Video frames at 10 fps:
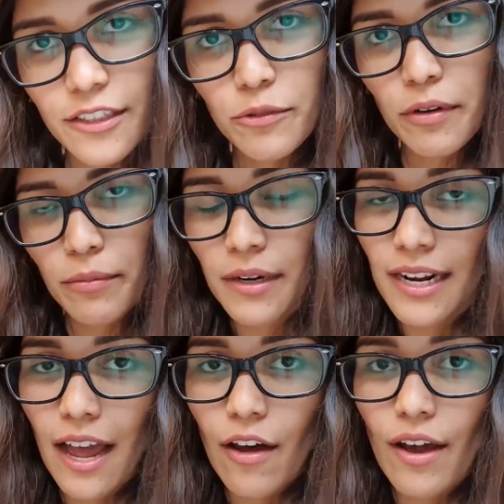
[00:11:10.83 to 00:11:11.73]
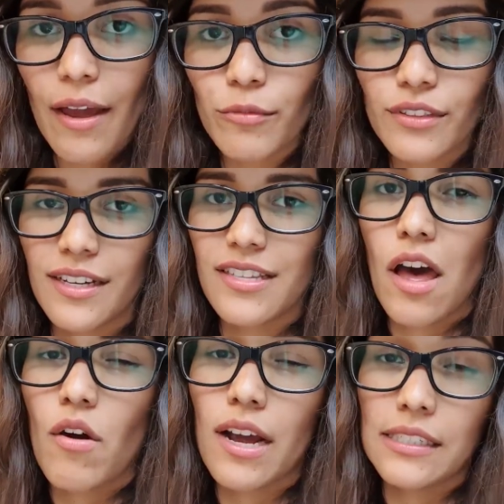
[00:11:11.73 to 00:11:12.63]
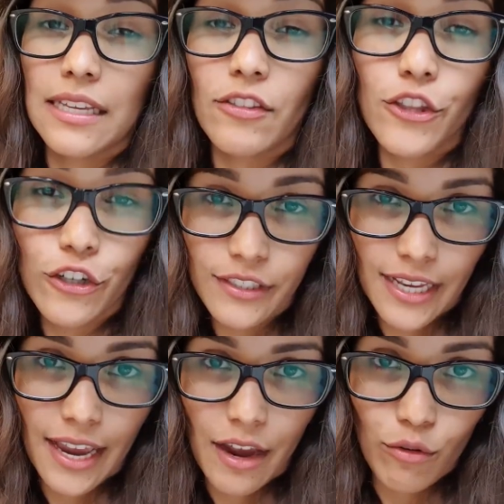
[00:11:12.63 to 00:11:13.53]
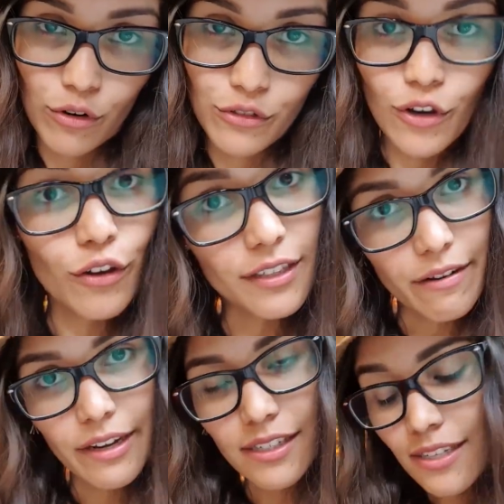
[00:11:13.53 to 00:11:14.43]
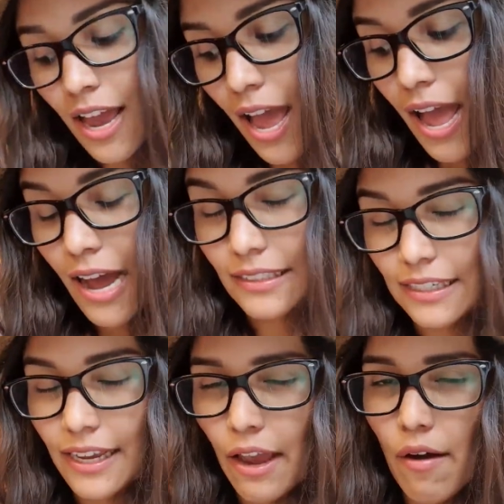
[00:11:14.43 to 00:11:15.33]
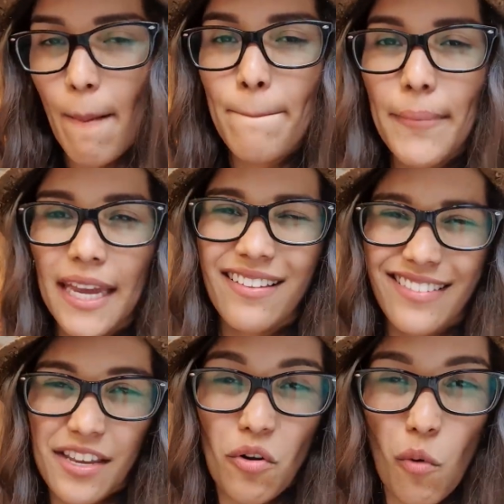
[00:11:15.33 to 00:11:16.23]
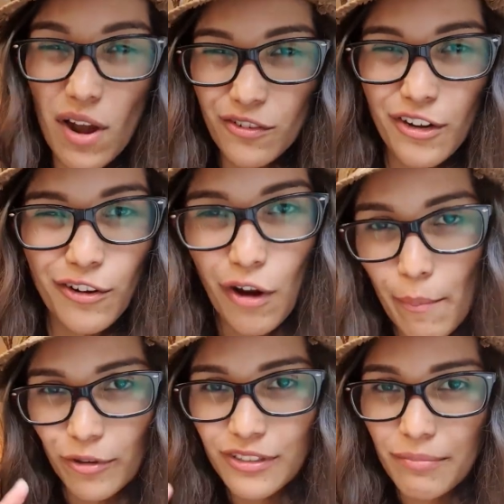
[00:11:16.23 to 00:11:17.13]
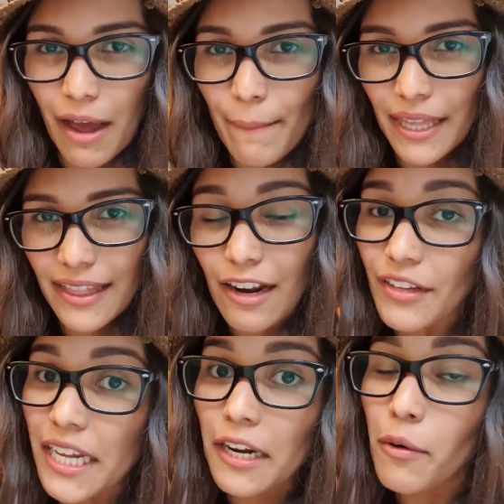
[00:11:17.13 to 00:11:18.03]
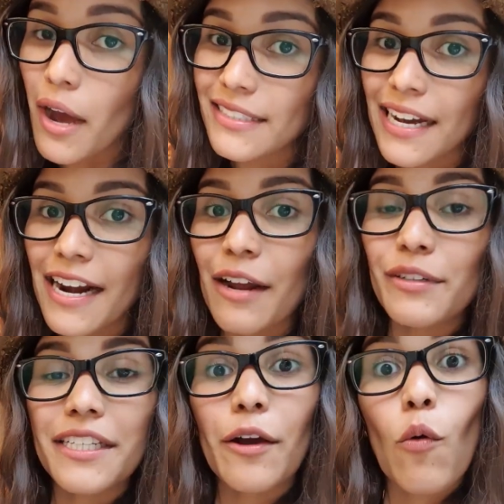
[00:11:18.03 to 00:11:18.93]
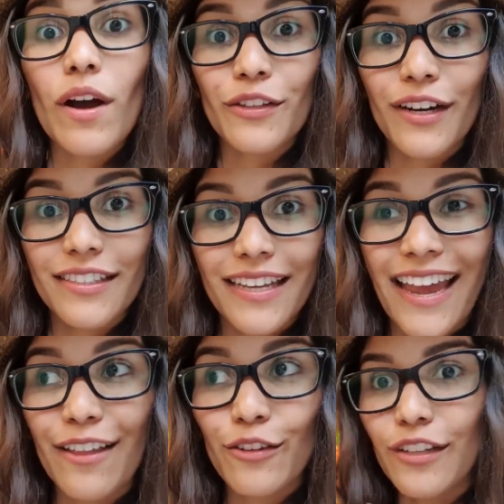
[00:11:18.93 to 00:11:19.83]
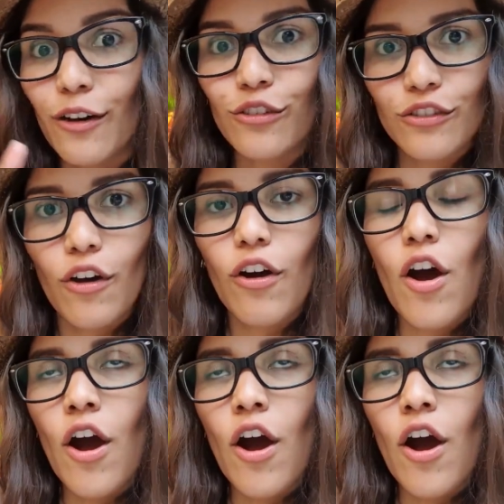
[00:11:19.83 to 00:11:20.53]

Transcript: supermercado hemos gastado casi 12 euros otra vez así que ya van 24 euros aproximadamente. Al final les voy a sacar la cuenta de cuánto gasté en total con todo.